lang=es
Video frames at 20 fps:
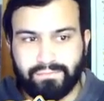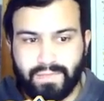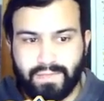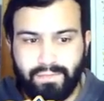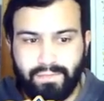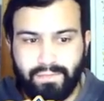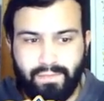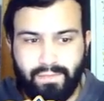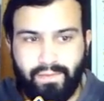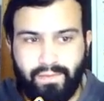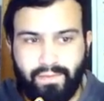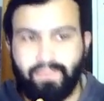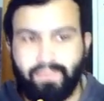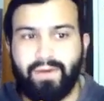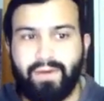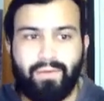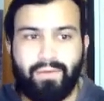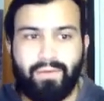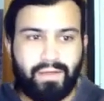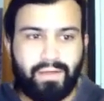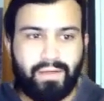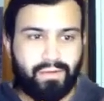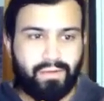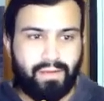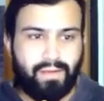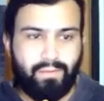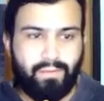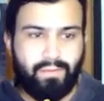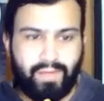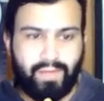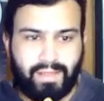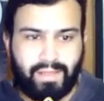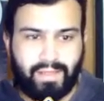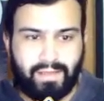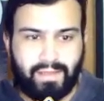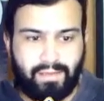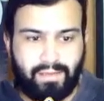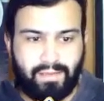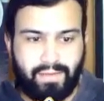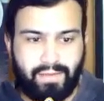Eh, bueno, igualito llevamos bastante
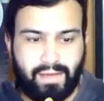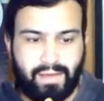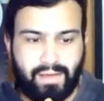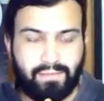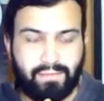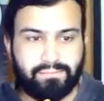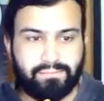bien.